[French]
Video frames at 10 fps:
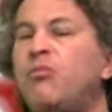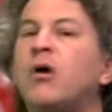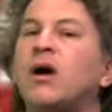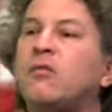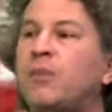
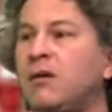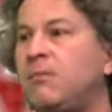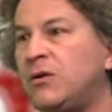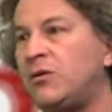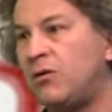pour
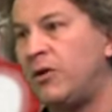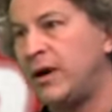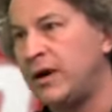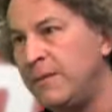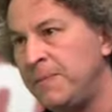exprimer notre
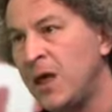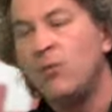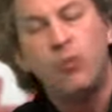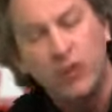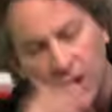colère
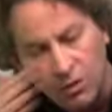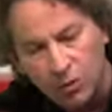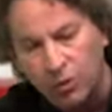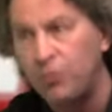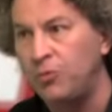pour dire
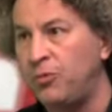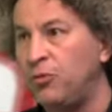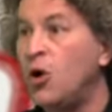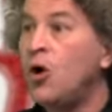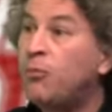qu'on n'en peut plus,